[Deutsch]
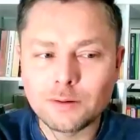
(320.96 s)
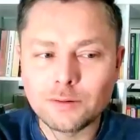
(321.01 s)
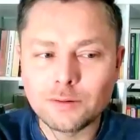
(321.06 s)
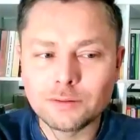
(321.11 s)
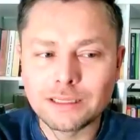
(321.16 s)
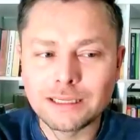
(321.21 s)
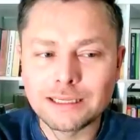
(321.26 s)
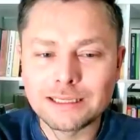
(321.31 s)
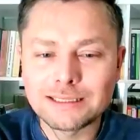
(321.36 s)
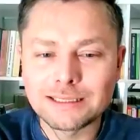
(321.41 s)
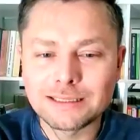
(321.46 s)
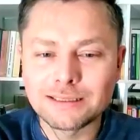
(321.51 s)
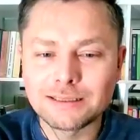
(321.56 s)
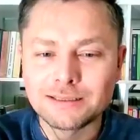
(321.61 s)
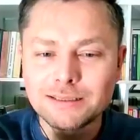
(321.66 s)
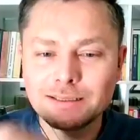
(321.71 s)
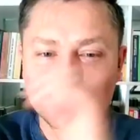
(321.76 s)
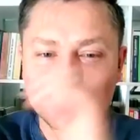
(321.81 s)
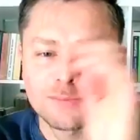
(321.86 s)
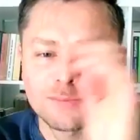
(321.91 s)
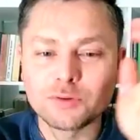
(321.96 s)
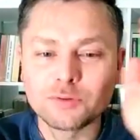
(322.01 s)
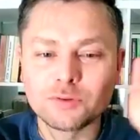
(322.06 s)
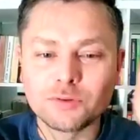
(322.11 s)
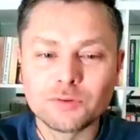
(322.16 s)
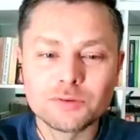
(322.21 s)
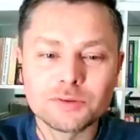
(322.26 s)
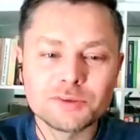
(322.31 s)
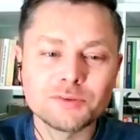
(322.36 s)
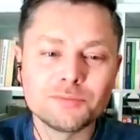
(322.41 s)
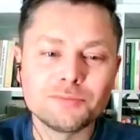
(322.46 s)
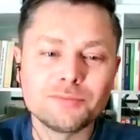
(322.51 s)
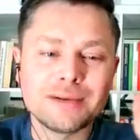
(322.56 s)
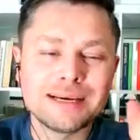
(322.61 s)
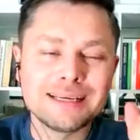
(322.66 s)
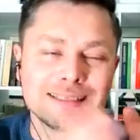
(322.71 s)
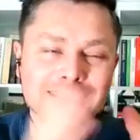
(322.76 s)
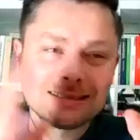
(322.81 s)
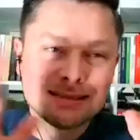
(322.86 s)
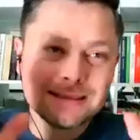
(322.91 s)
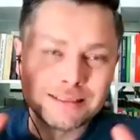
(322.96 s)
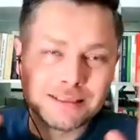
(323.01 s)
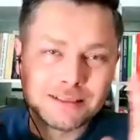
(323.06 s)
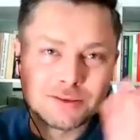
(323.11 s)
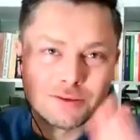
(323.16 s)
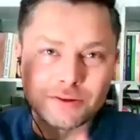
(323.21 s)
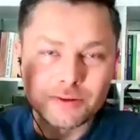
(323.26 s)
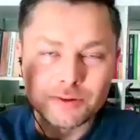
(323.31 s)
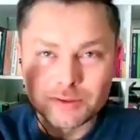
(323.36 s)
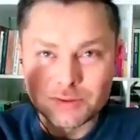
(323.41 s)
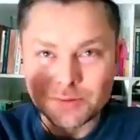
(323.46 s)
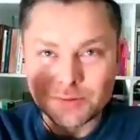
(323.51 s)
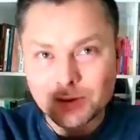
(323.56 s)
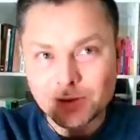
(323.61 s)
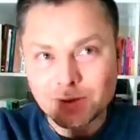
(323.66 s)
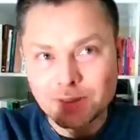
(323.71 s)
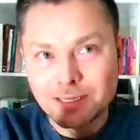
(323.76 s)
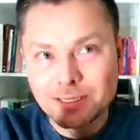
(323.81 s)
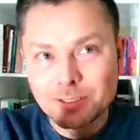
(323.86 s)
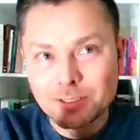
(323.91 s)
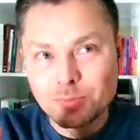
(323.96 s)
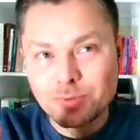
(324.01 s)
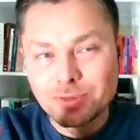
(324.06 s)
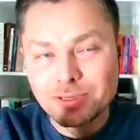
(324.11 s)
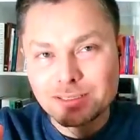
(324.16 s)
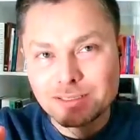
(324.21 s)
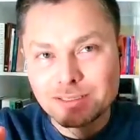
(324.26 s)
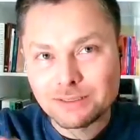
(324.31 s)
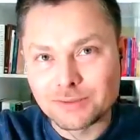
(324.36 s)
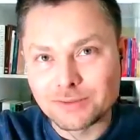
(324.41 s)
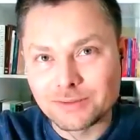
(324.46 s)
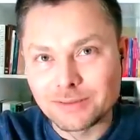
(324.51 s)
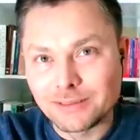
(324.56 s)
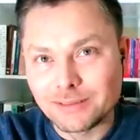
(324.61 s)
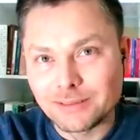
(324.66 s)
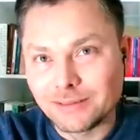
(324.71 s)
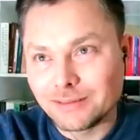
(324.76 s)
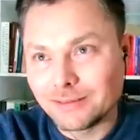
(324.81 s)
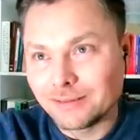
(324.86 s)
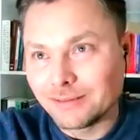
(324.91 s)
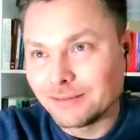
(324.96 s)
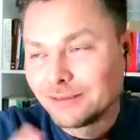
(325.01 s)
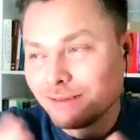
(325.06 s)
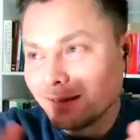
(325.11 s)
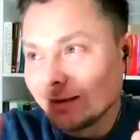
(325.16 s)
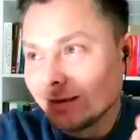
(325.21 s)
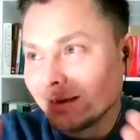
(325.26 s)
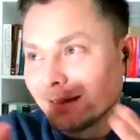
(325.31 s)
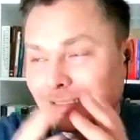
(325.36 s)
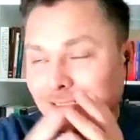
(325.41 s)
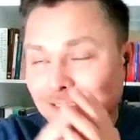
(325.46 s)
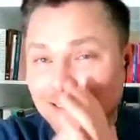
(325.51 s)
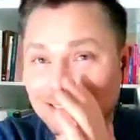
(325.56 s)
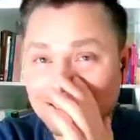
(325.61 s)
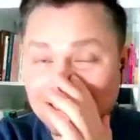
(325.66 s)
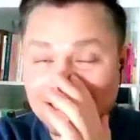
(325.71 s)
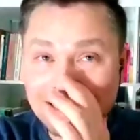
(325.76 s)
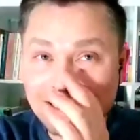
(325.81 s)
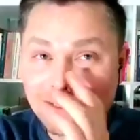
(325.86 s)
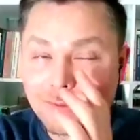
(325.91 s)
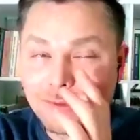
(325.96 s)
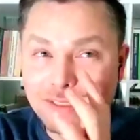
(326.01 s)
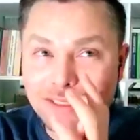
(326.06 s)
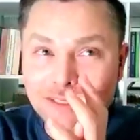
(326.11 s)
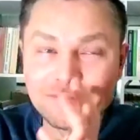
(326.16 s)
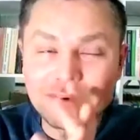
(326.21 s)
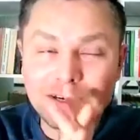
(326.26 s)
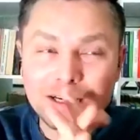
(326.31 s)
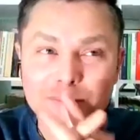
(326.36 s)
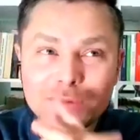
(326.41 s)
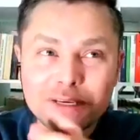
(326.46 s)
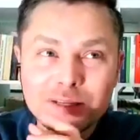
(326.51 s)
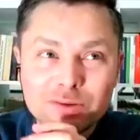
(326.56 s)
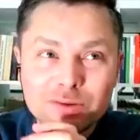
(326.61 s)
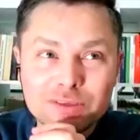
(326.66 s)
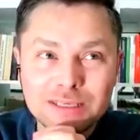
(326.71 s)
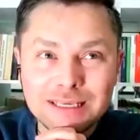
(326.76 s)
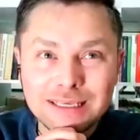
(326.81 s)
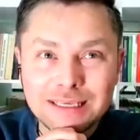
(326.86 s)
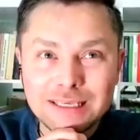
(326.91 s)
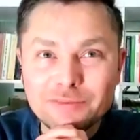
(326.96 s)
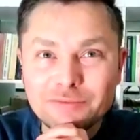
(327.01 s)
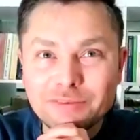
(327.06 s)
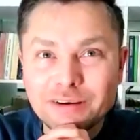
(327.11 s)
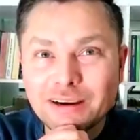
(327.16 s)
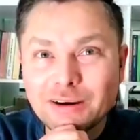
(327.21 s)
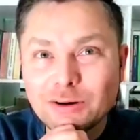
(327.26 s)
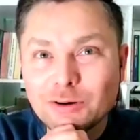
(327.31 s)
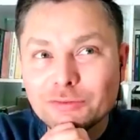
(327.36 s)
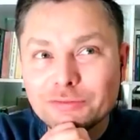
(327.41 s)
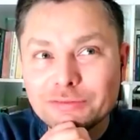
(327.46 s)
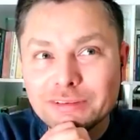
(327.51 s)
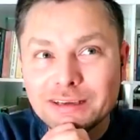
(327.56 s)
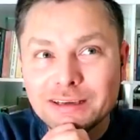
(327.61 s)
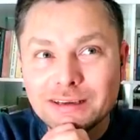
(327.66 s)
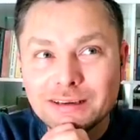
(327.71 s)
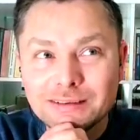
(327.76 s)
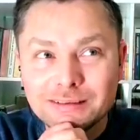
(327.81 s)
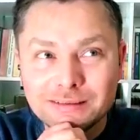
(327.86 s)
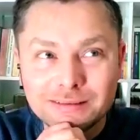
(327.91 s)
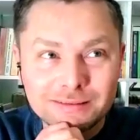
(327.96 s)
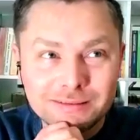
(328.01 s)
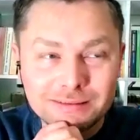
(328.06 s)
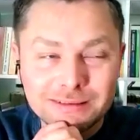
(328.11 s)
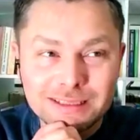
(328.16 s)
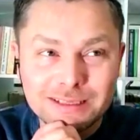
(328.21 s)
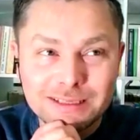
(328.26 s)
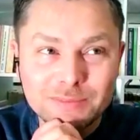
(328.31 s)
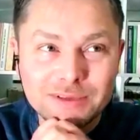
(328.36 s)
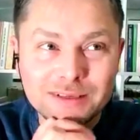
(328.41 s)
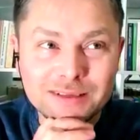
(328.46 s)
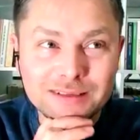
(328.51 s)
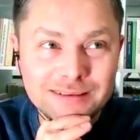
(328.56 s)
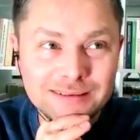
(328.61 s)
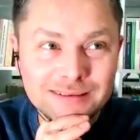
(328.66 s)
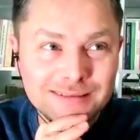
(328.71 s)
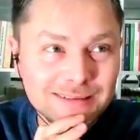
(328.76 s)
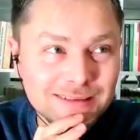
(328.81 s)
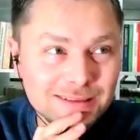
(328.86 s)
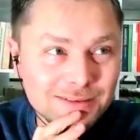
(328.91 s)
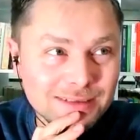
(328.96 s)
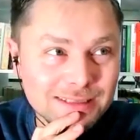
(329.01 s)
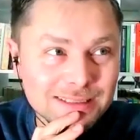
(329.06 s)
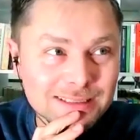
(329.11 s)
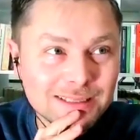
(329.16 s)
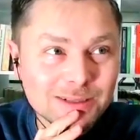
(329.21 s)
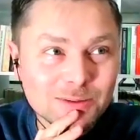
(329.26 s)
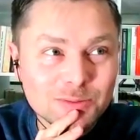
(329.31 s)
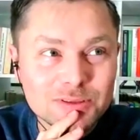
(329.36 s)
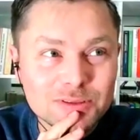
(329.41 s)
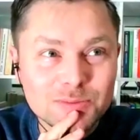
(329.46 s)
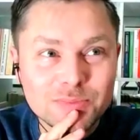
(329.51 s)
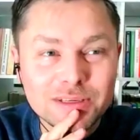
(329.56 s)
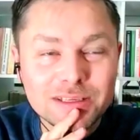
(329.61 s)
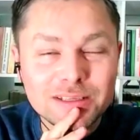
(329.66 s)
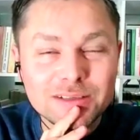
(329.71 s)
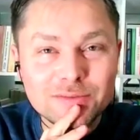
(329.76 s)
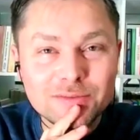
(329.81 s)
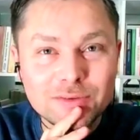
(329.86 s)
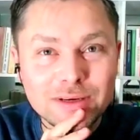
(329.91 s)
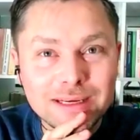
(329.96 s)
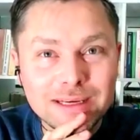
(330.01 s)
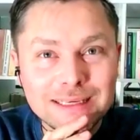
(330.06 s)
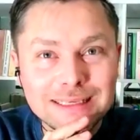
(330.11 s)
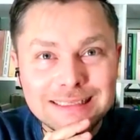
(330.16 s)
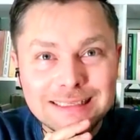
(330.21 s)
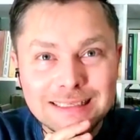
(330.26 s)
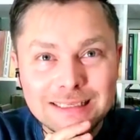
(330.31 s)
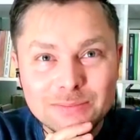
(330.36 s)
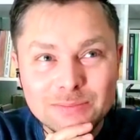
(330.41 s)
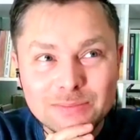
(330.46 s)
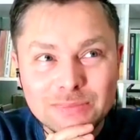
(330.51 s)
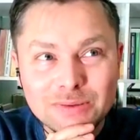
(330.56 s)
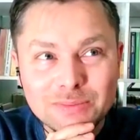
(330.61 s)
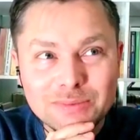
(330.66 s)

Und gleichzeitig das Pendant zum Mind Detox, was du ansprichst, also die, das ist ja das, was die Pharmaindustrie ja nicht verkaufen kann. Ne? Es gibt ja 20.000 ja. Pillen für alle Themen, ja.